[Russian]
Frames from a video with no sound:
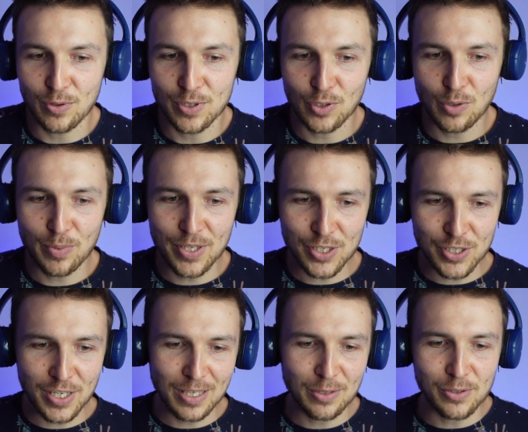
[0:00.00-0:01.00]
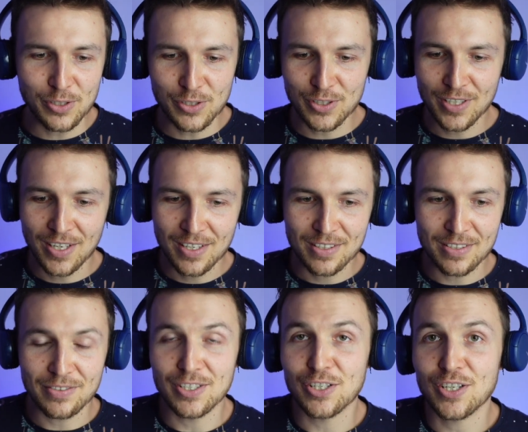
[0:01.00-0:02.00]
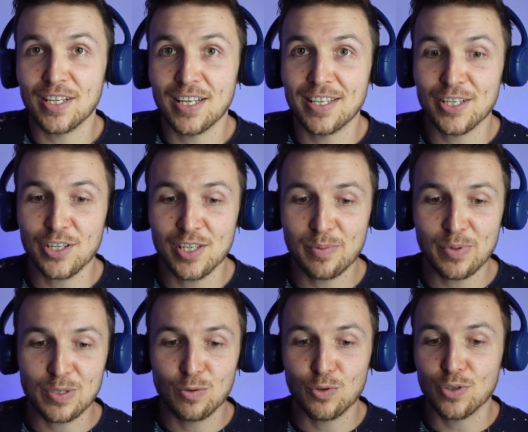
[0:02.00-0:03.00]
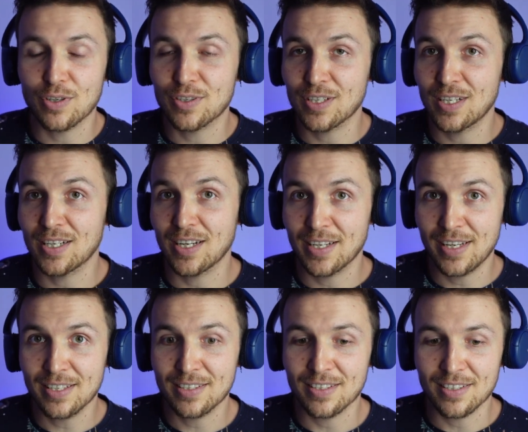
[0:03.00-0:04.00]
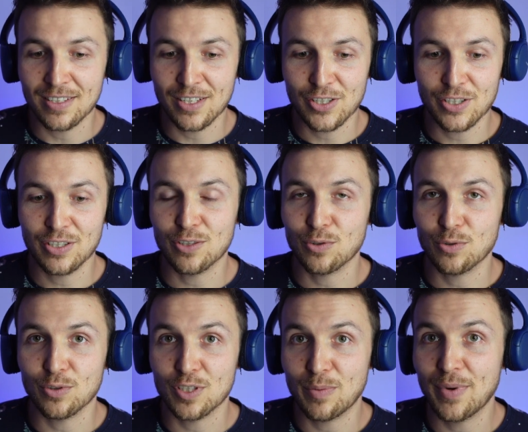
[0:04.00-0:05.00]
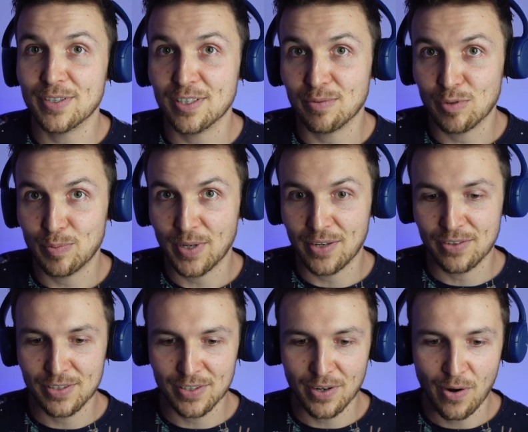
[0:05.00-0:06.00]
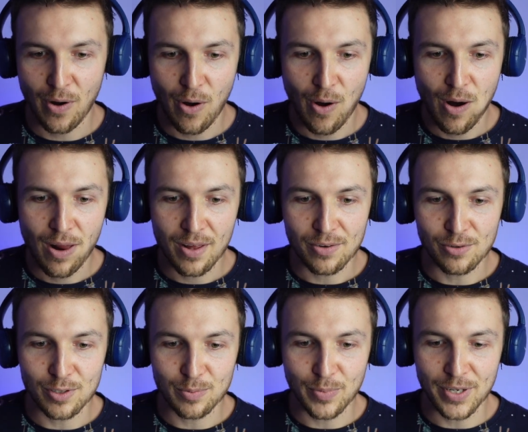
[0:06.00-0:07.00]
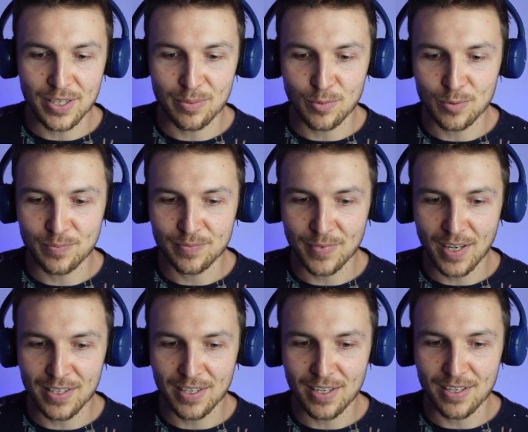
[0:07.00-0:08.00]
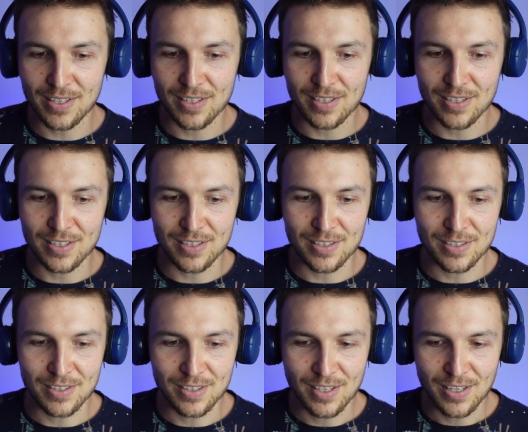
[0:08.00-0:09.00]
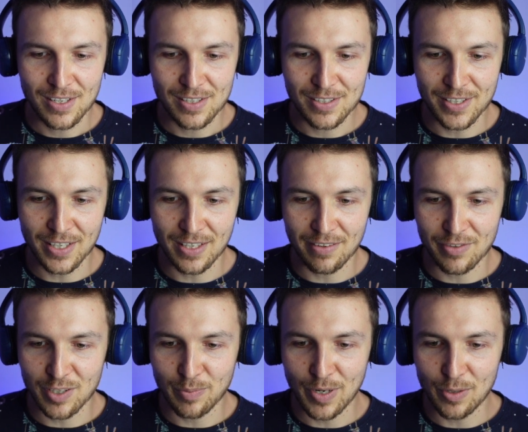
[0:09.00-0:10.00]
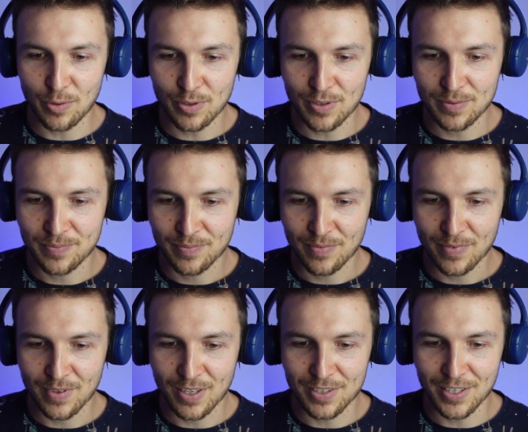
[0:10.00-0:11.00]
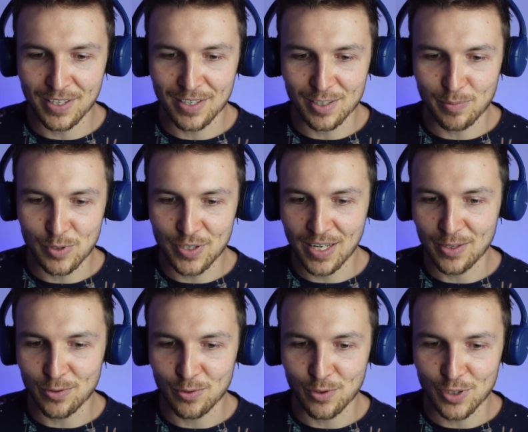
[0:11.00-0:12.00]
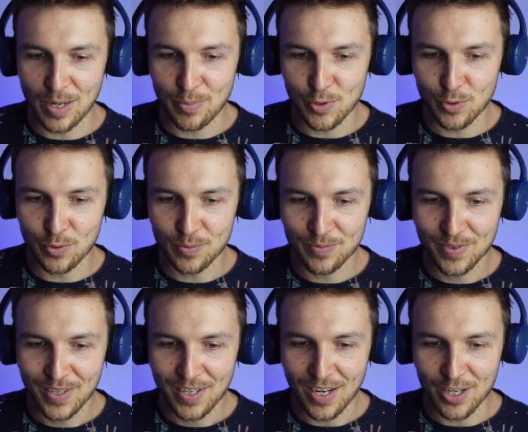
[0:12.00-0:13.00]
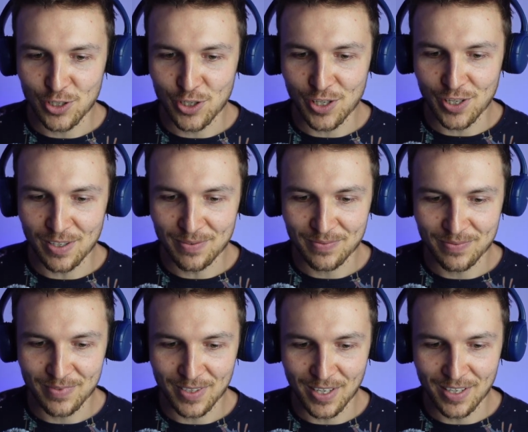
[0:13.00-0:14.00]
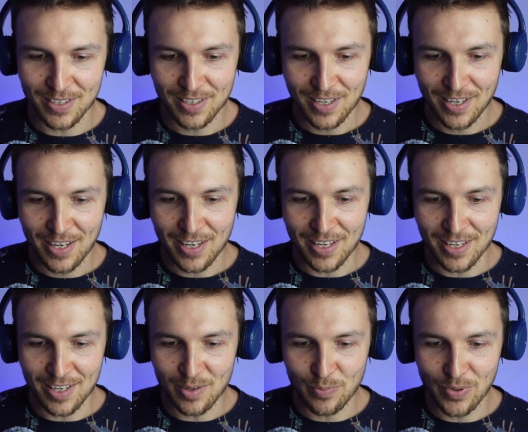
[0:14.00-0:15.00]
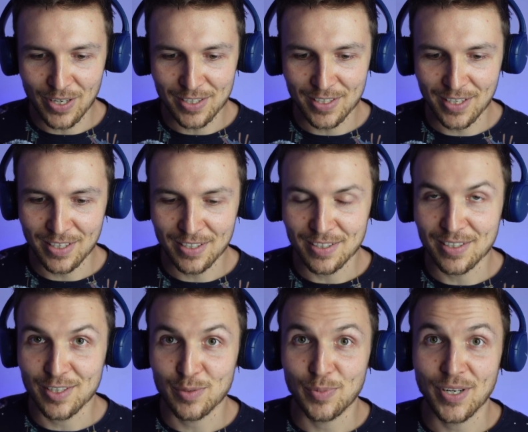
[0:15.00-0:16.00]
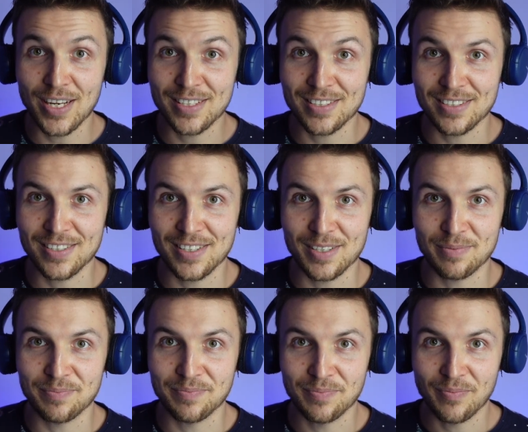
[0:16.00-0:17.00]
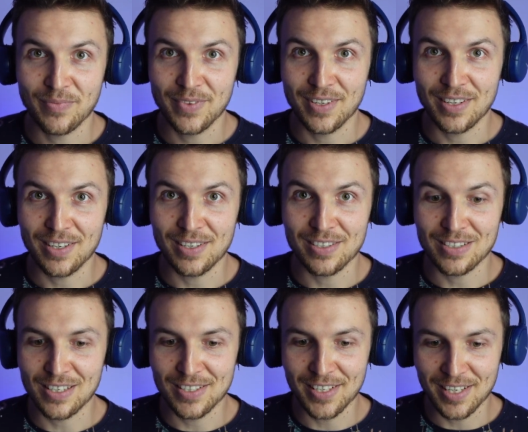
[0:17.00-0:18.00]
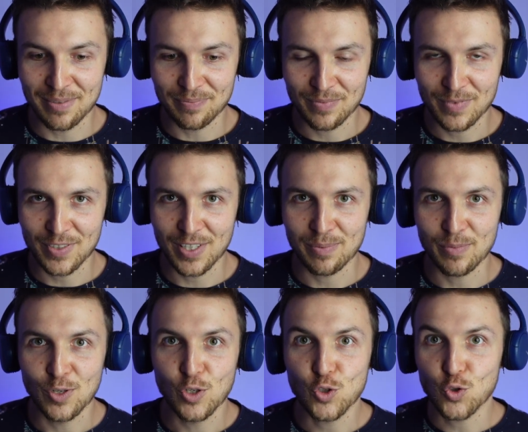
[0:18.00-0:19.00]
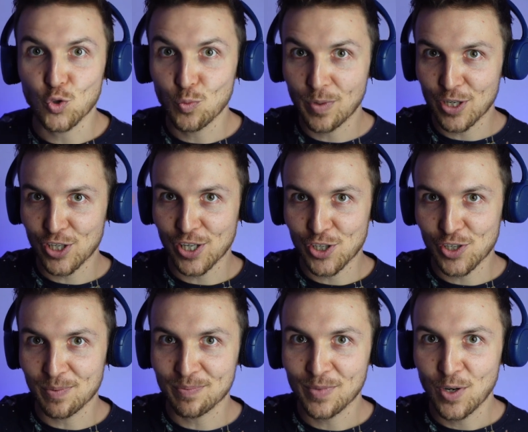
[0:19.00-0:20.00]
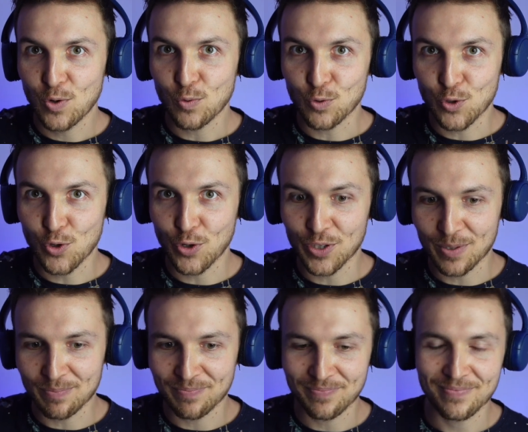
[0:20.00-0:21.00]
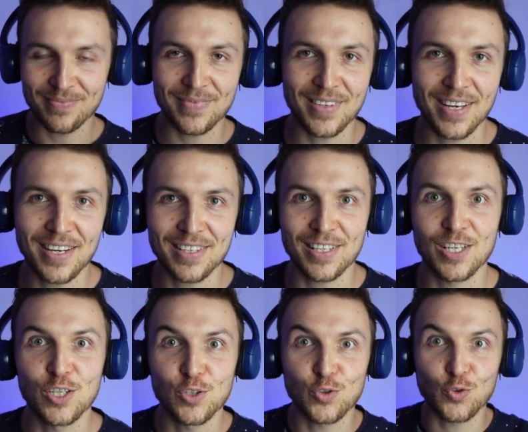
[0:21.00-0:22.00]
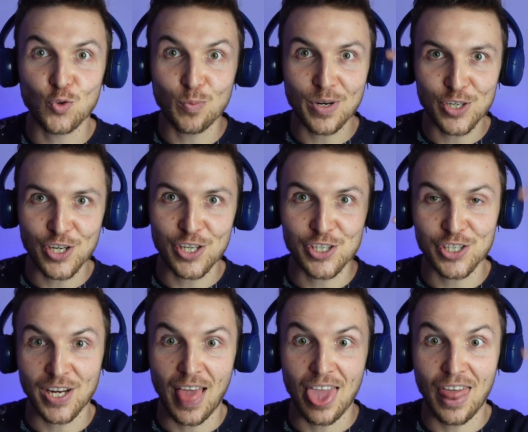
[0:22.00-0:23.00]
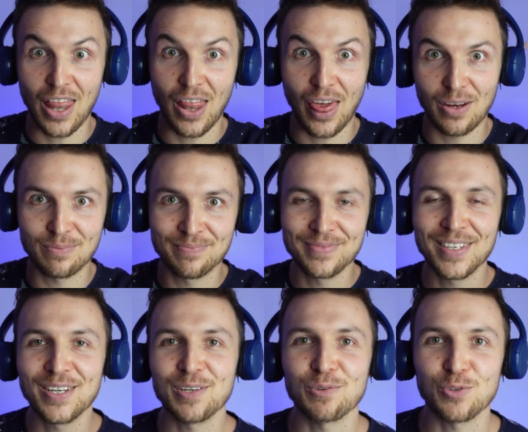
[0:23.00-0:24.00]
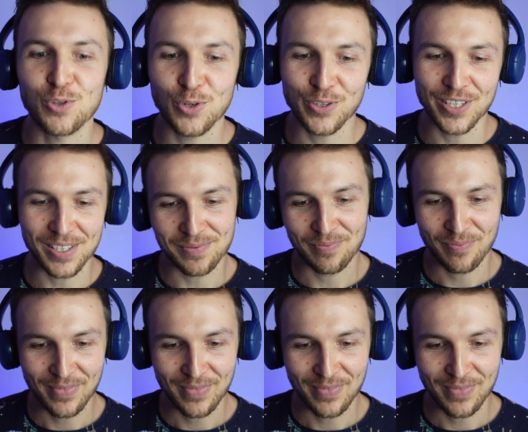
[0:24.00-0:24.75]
Он такой, подожди, Луис. Видишь, она даже не послушалась Кларка Кента и решила, что сама с этим справится. Вот, поэтому она э, села в самолет, надела специальную шапочку, очки, да, и полетела разбираться с этим э, злодеем, с этим сумасшедшим ученым. Да, это сумасшедший ученый.